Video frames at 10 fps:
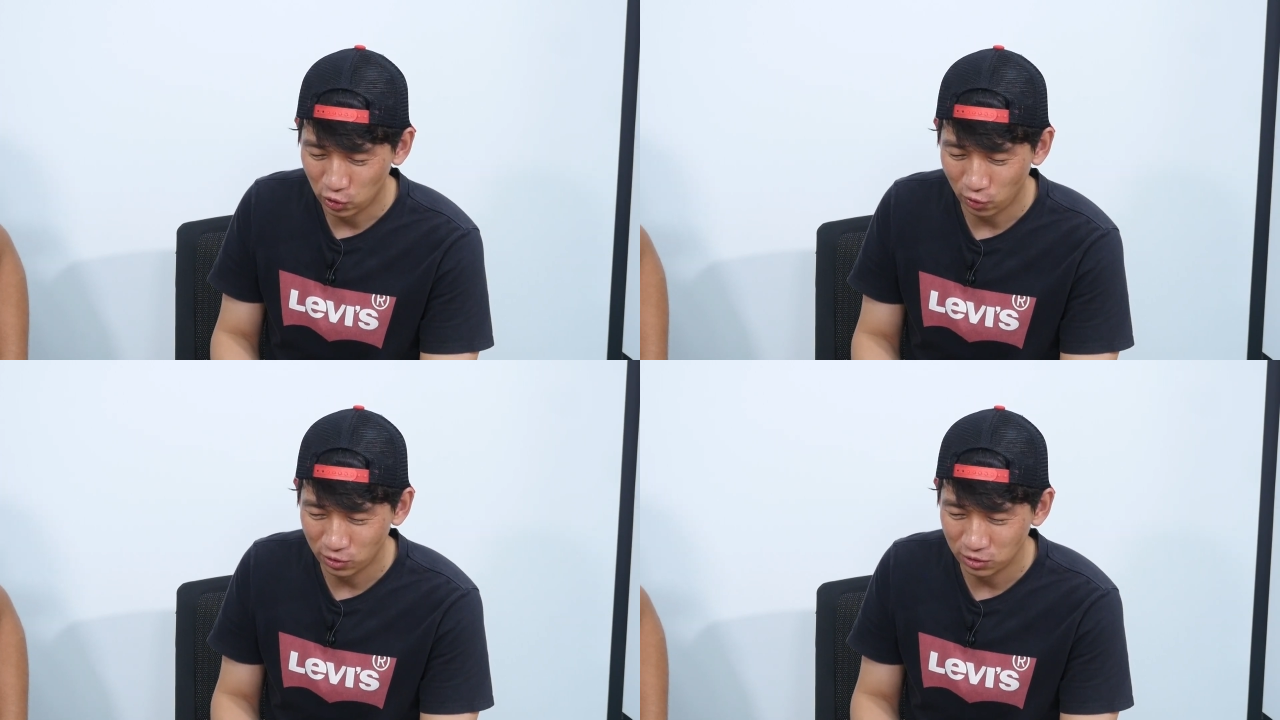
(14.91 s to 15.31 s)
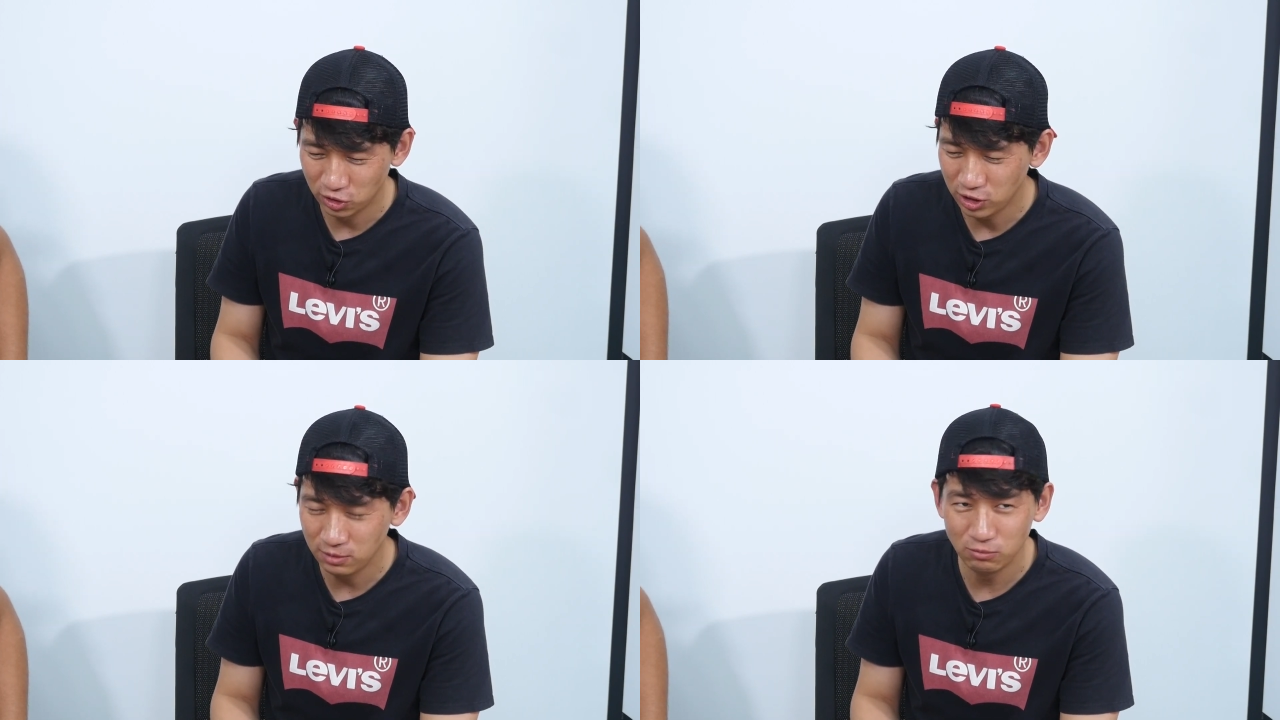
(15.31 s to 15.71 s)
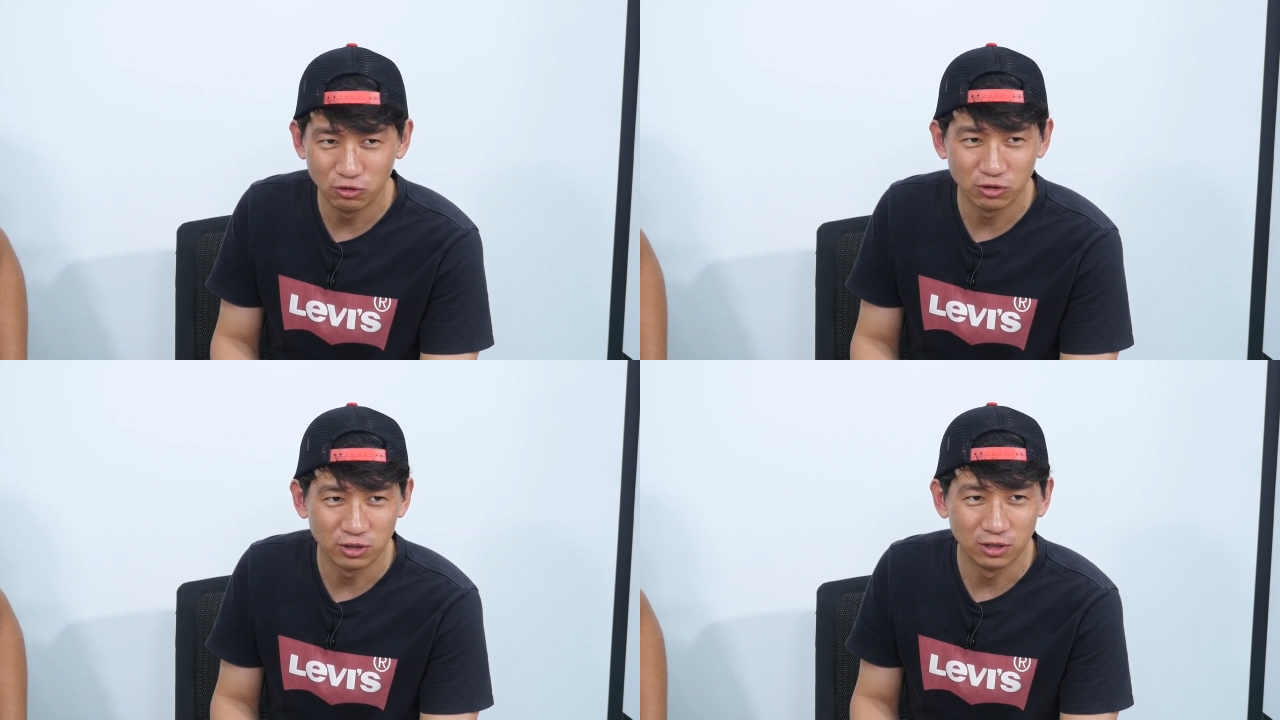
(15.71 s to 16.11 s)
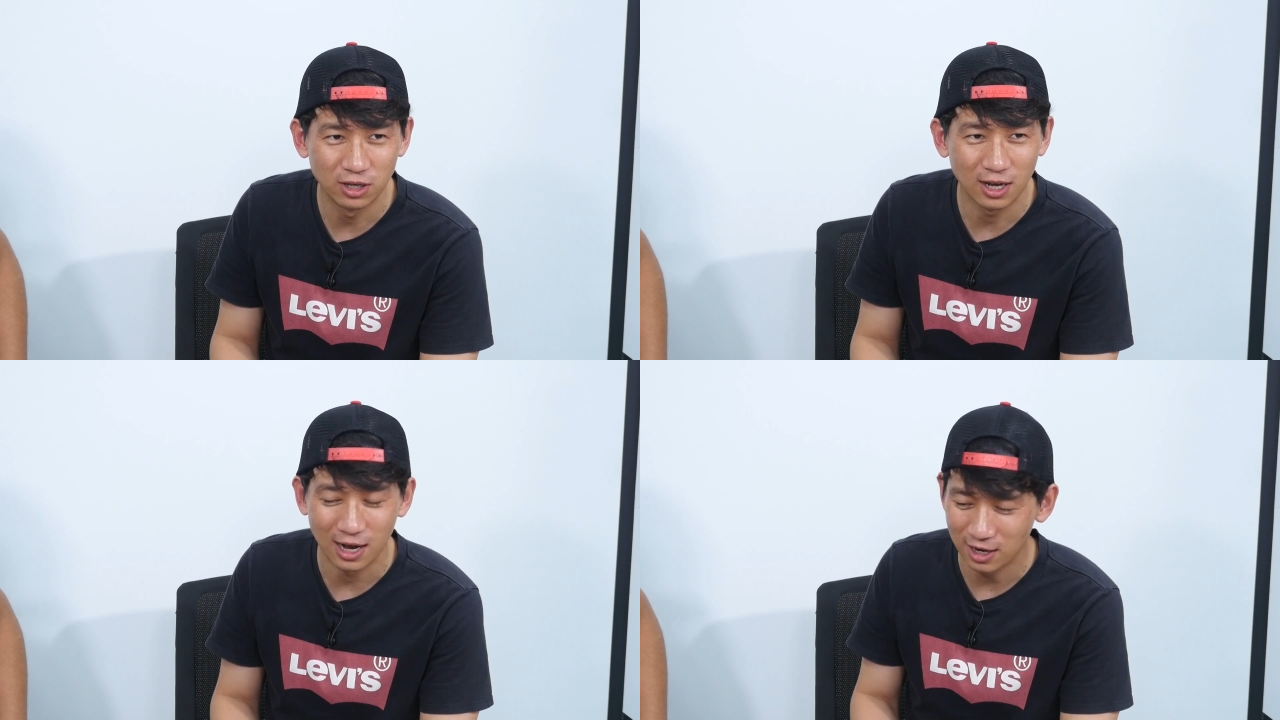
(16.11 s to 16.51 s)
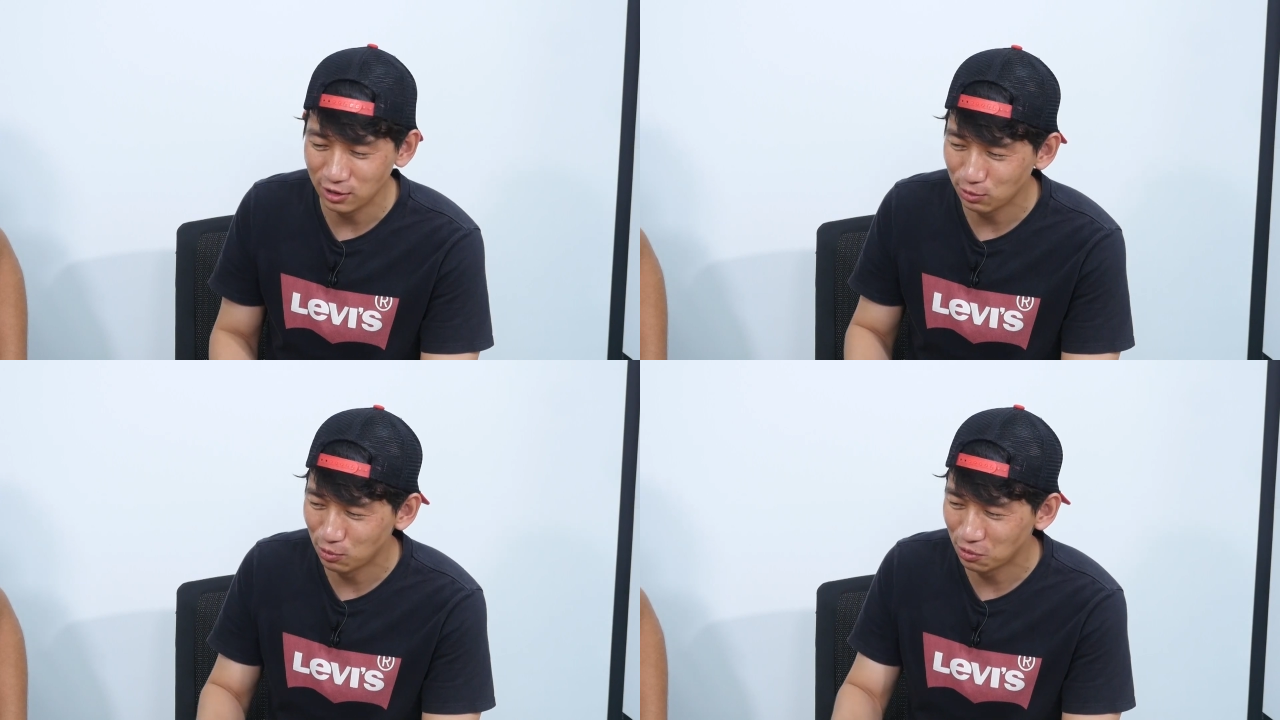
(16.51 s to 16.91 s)
저는 실물을 이렇게
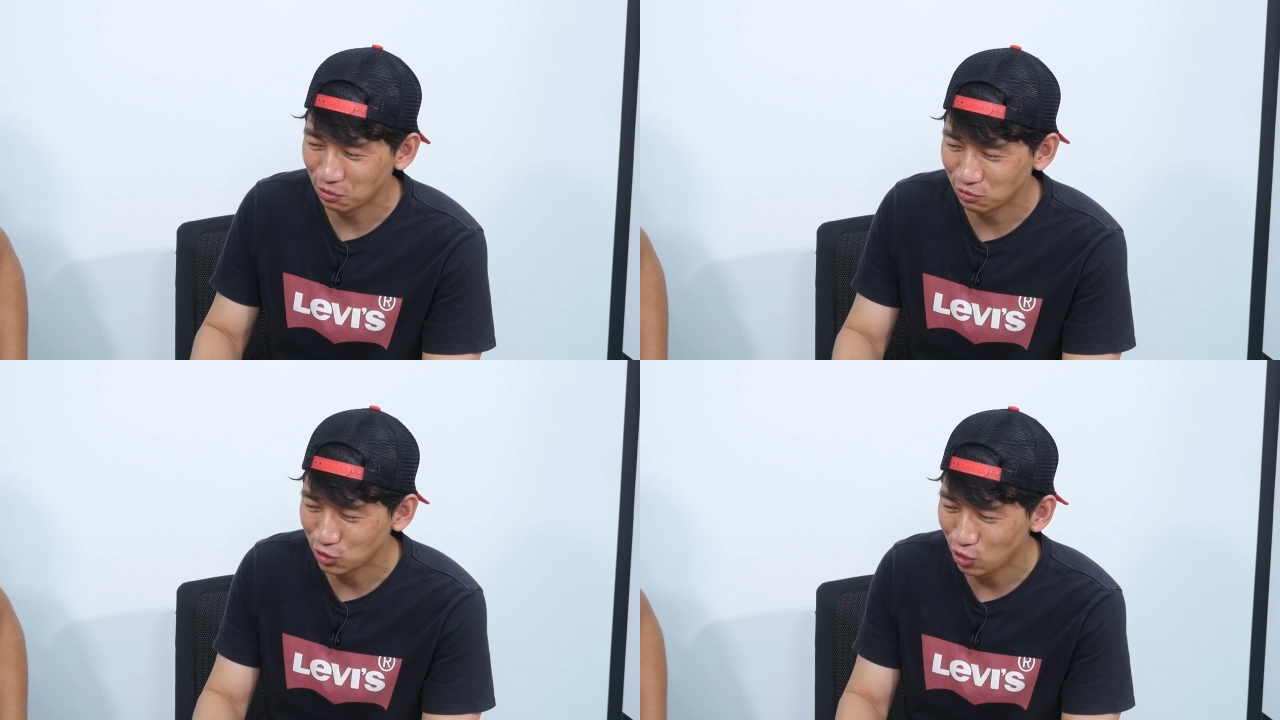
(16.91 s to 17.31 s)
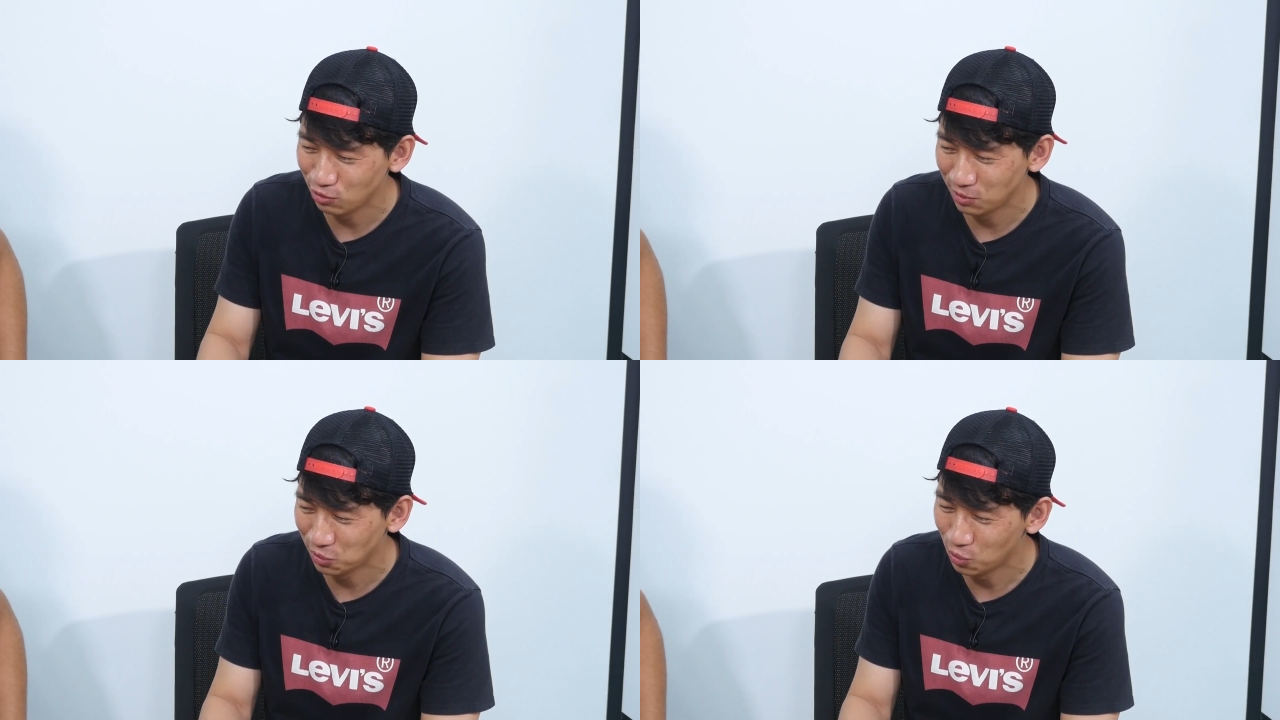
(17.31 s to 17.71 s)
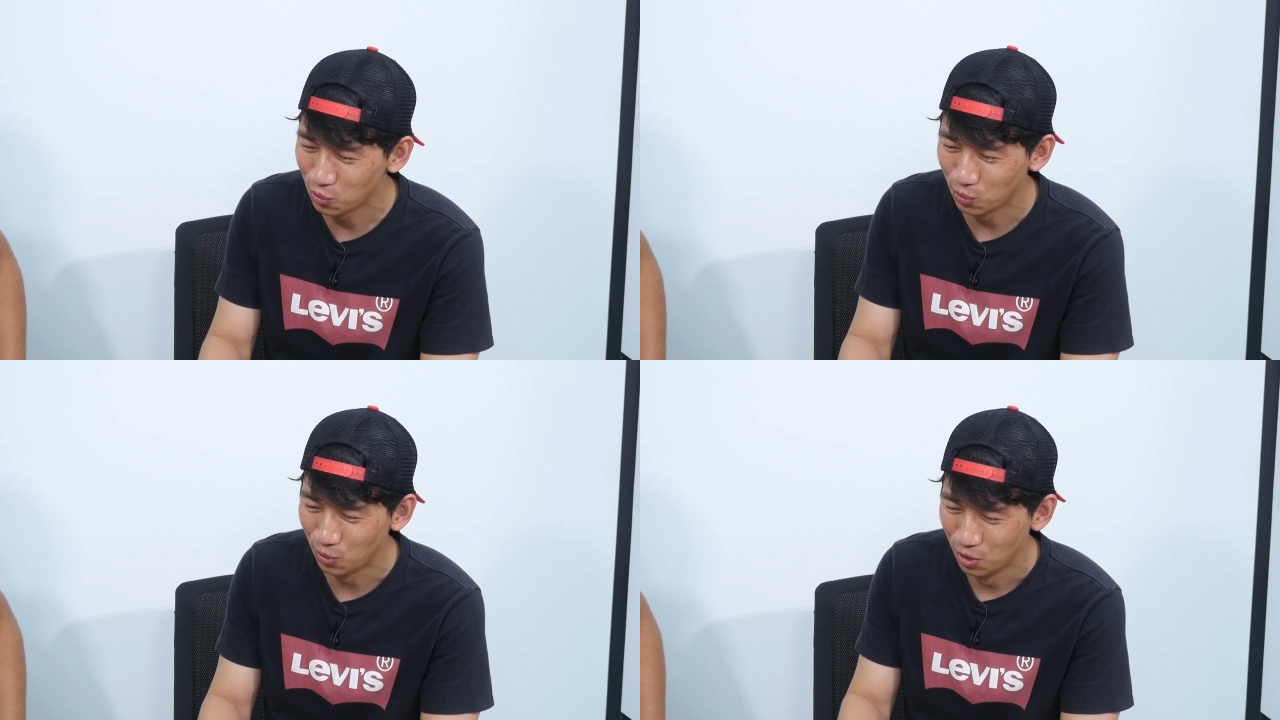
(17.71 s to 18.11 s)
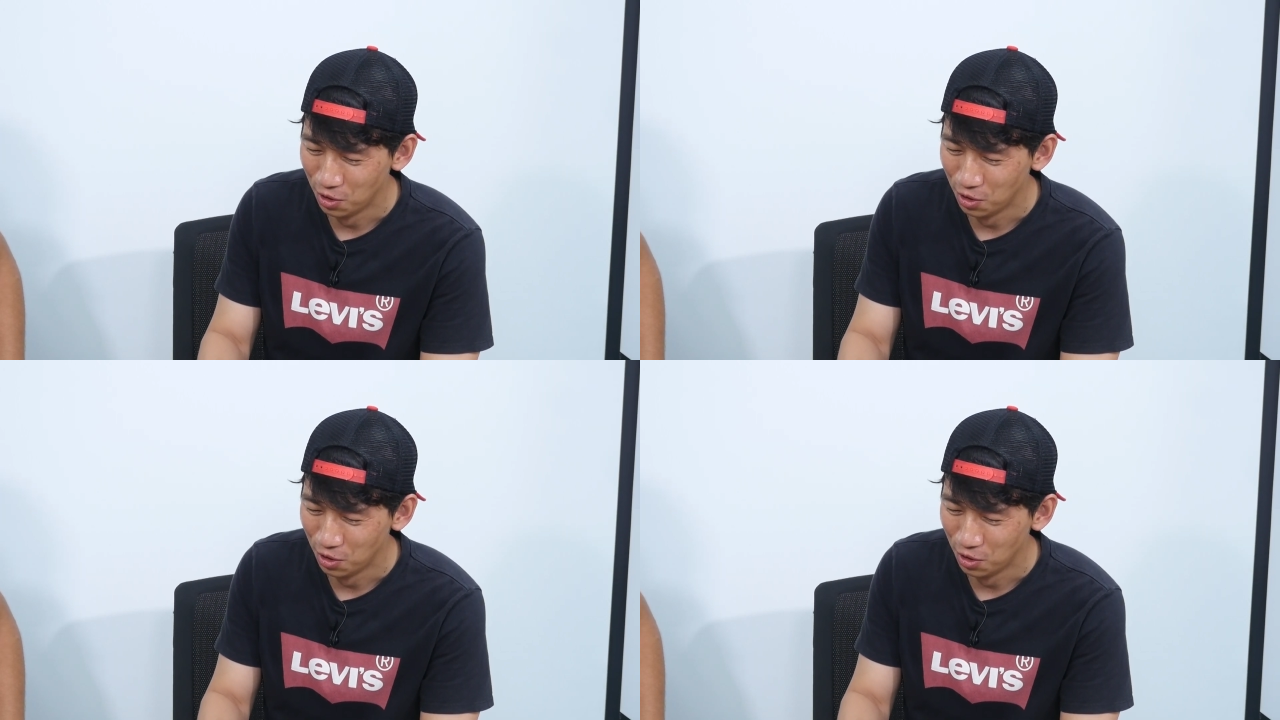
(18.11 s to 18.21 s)
가까이서 보는 것도 처음이고